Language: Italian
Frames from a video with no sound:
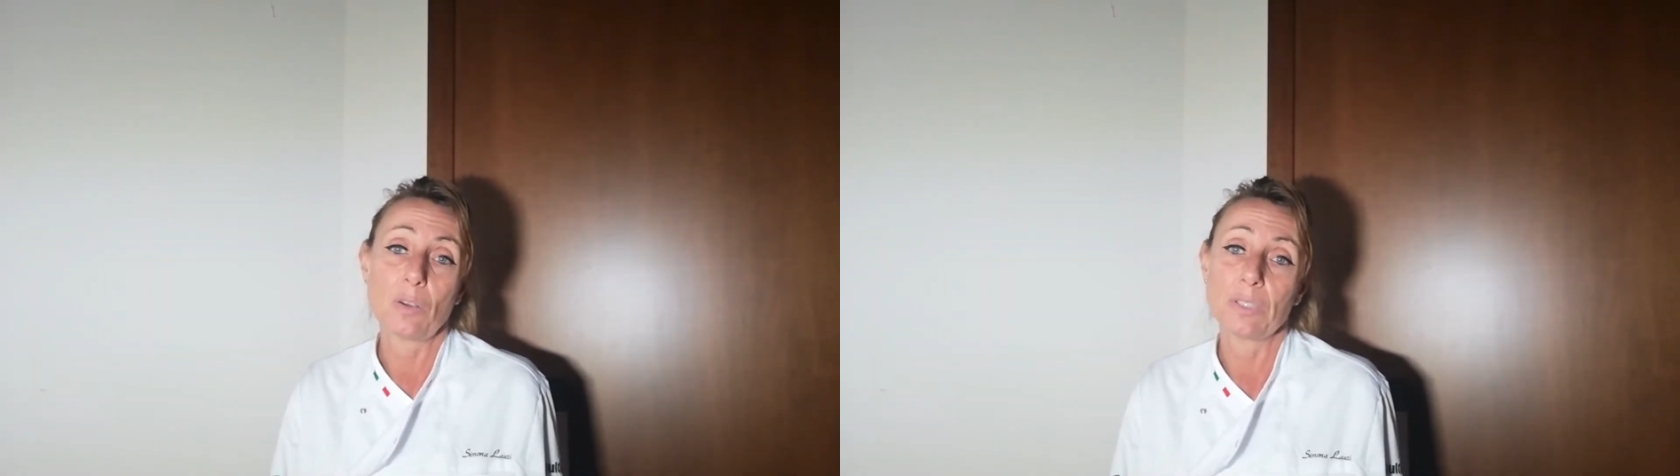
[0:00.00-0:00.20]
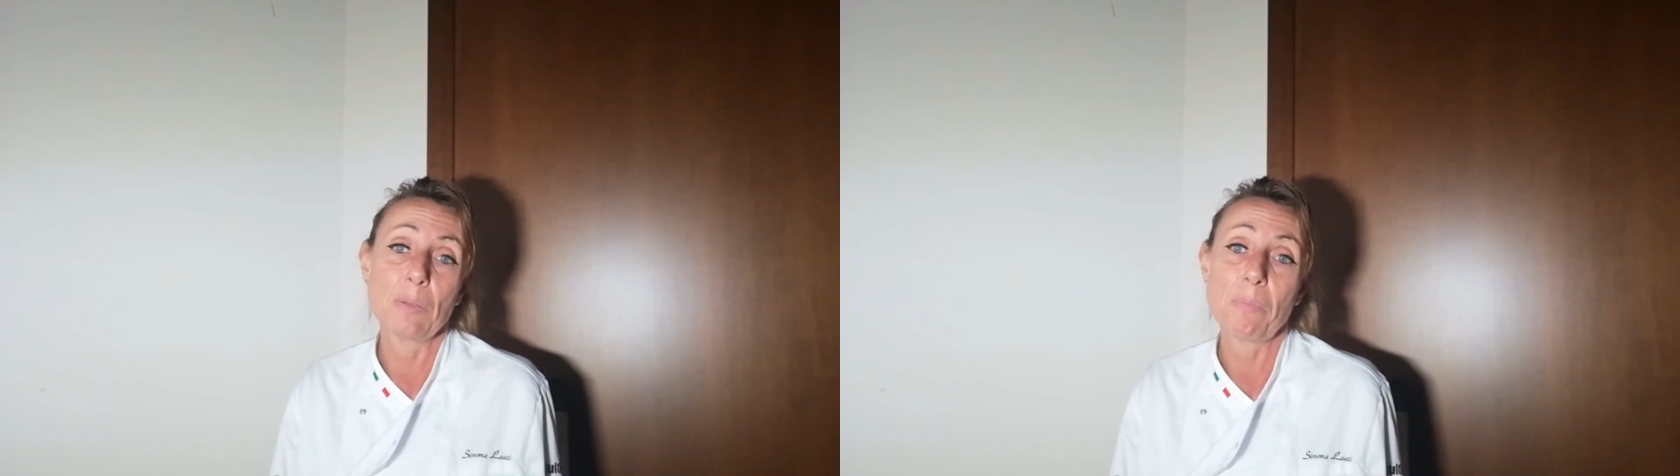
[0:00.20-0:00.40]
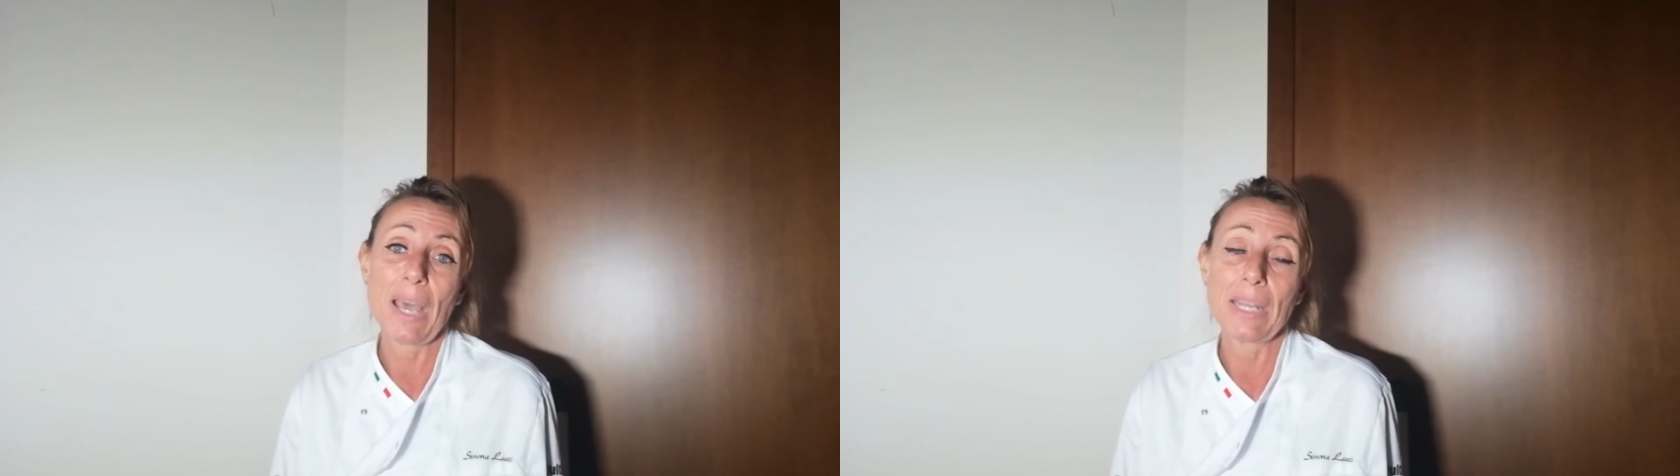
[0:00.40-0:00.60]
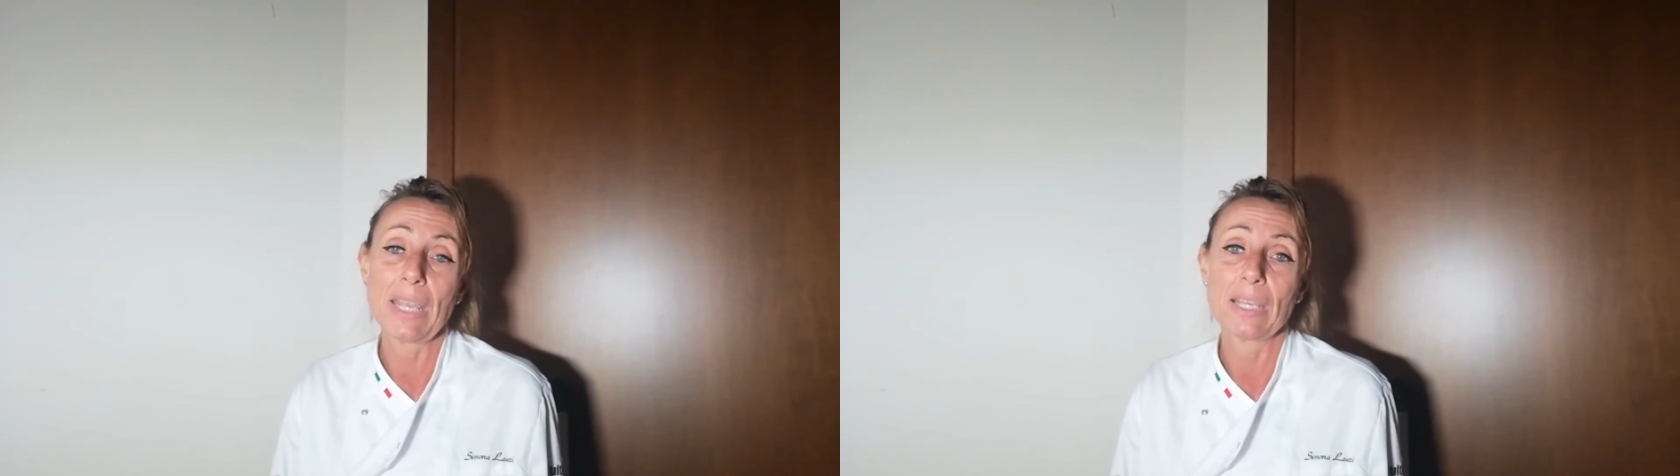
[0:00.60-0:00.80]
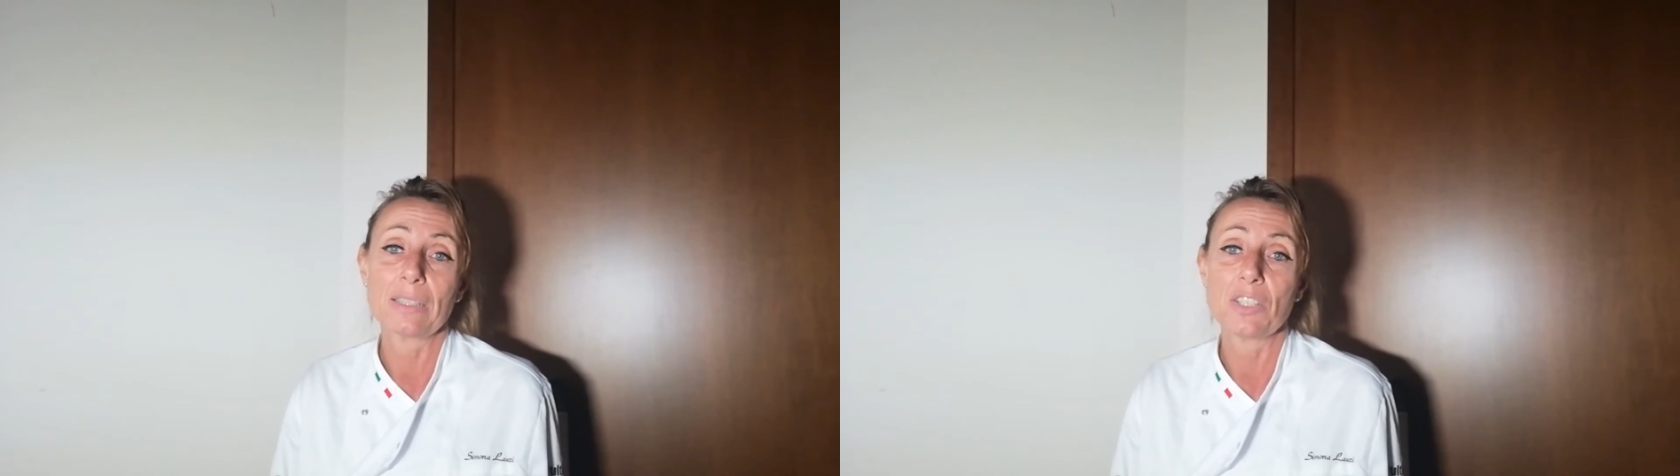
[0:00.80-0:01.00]
con il
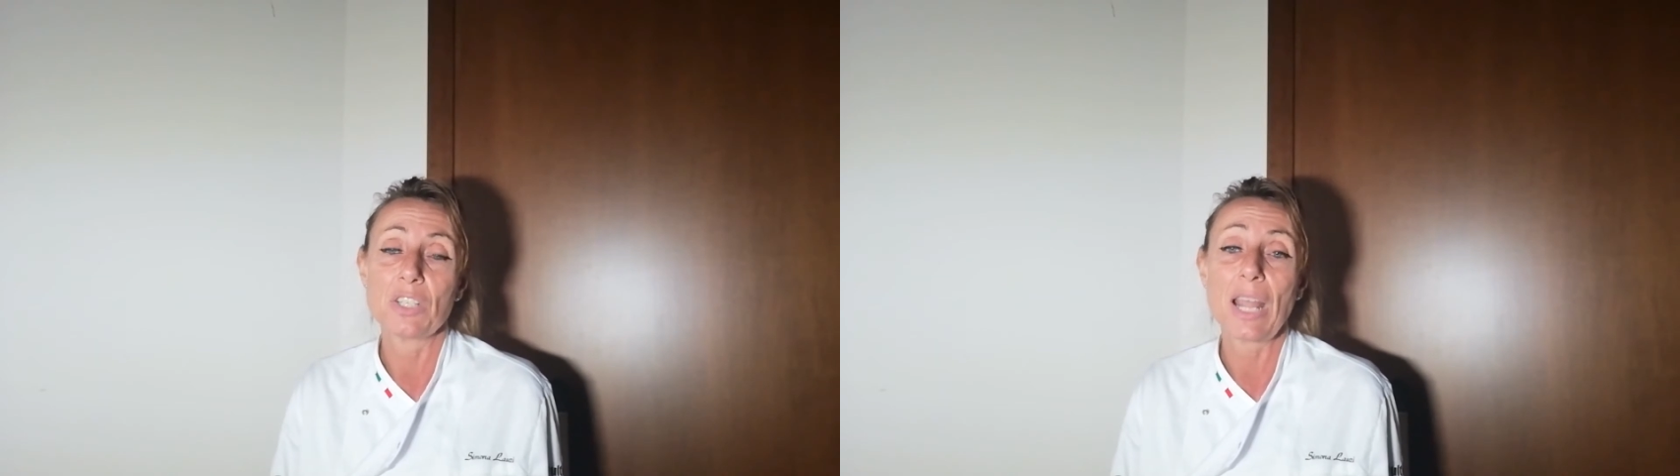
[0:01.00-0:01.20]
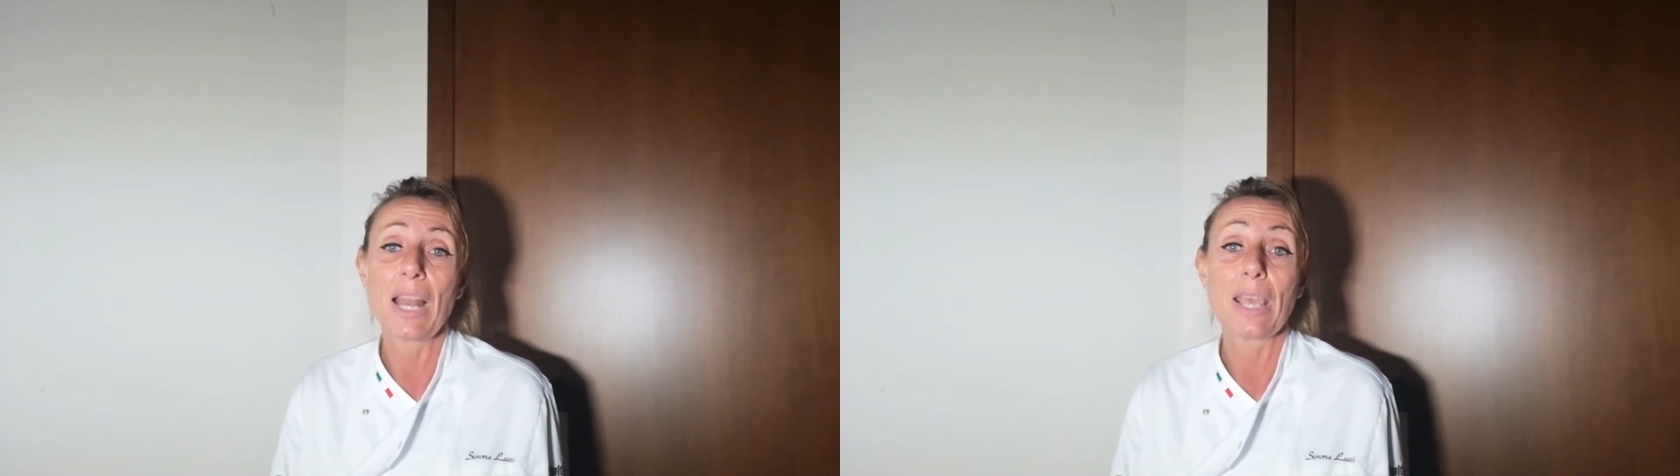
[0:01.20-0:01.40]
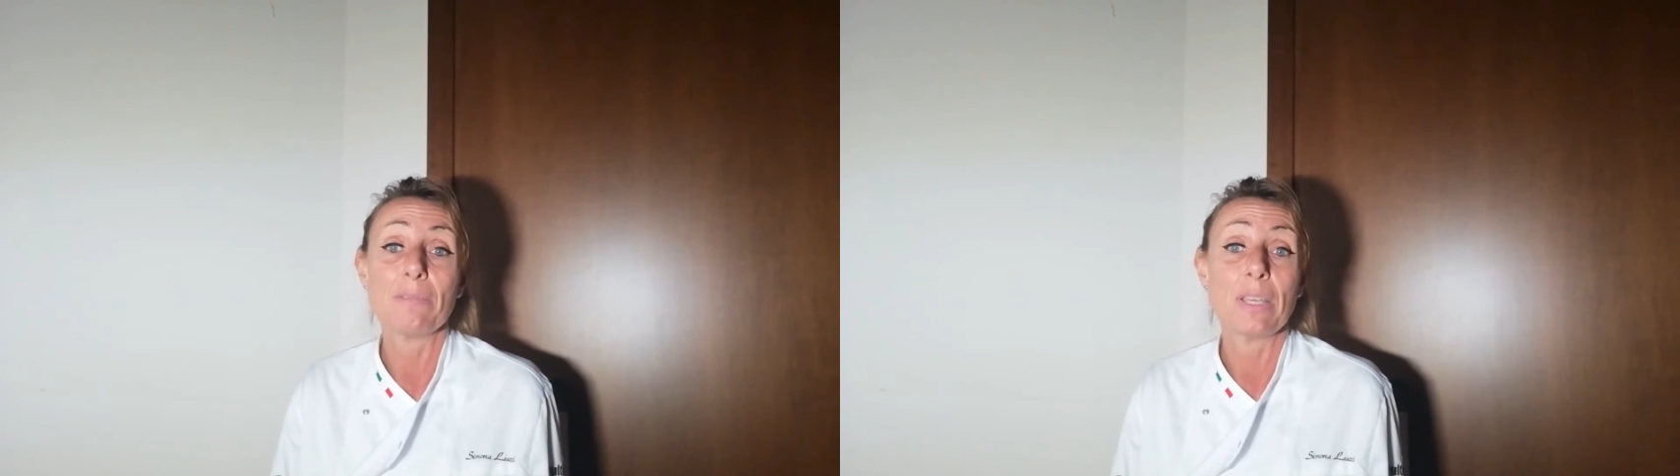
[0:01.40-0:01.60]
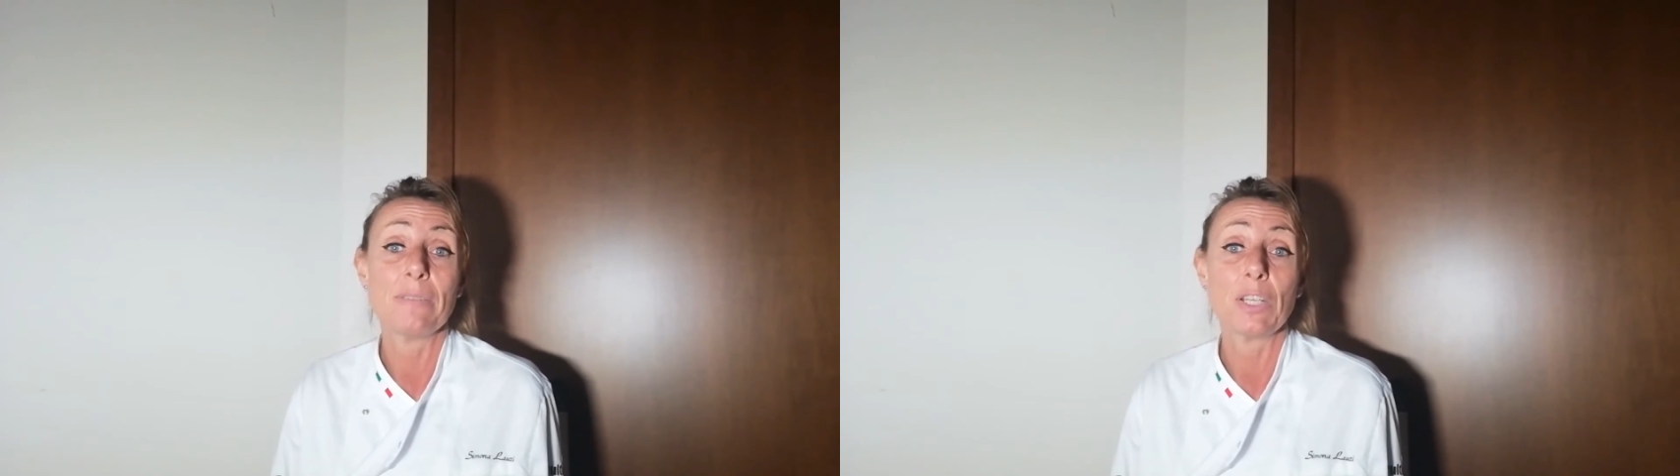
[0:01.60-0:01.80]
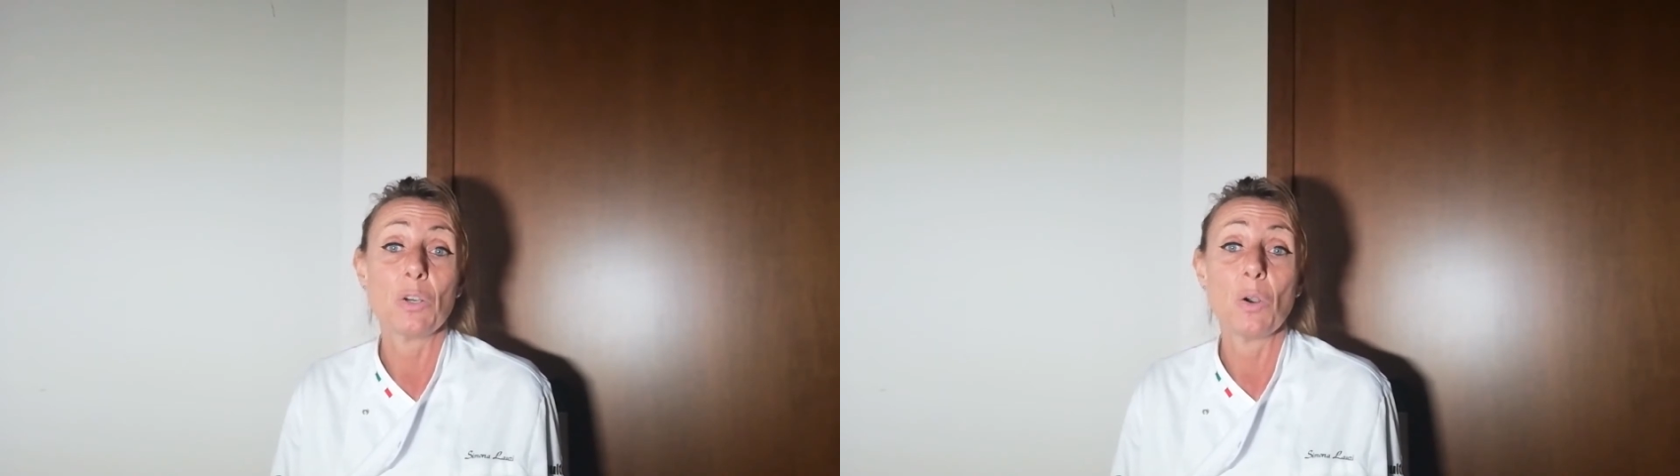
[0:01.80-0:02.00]
pane artigianale
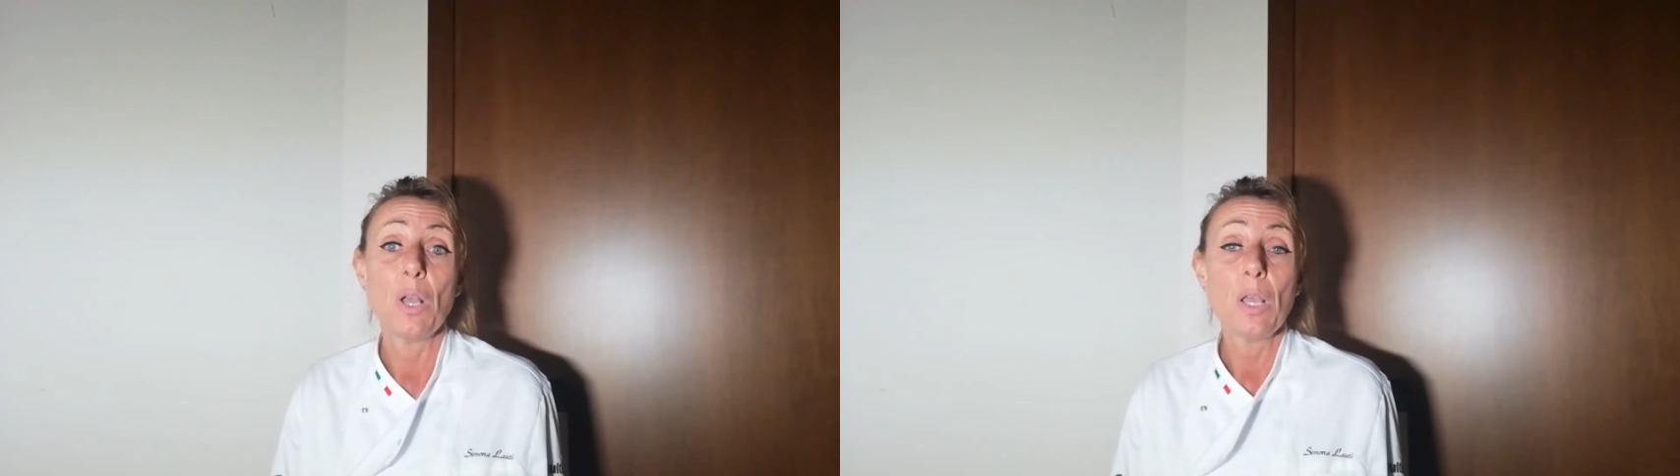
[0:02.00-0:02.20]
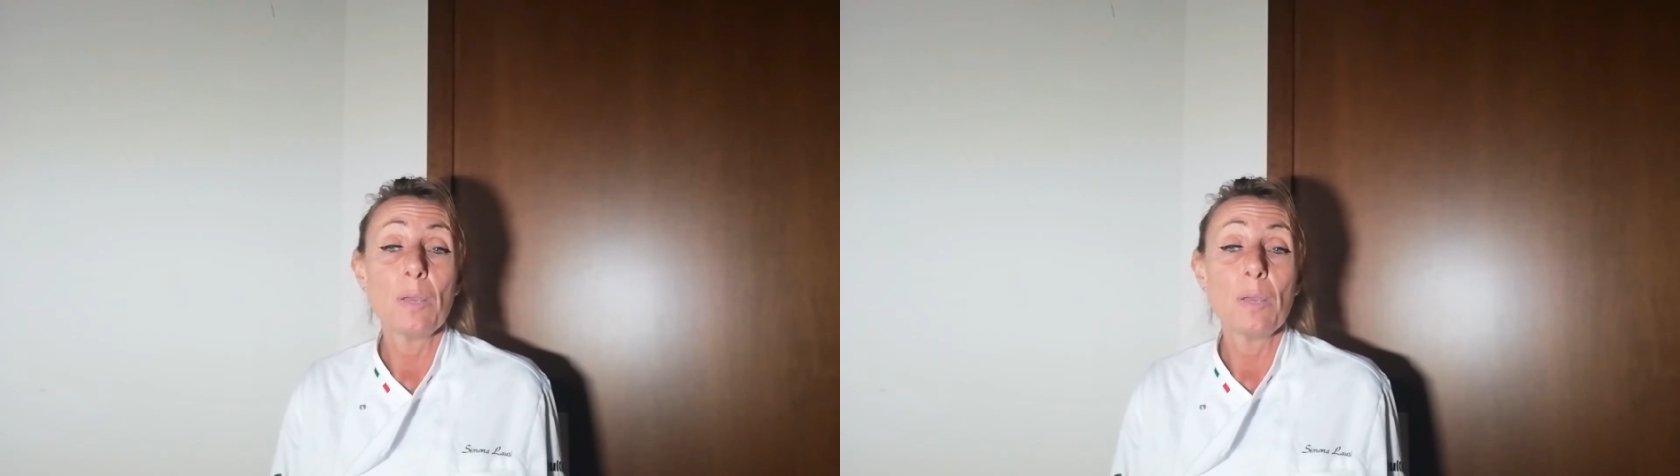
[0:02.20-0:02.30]
avevano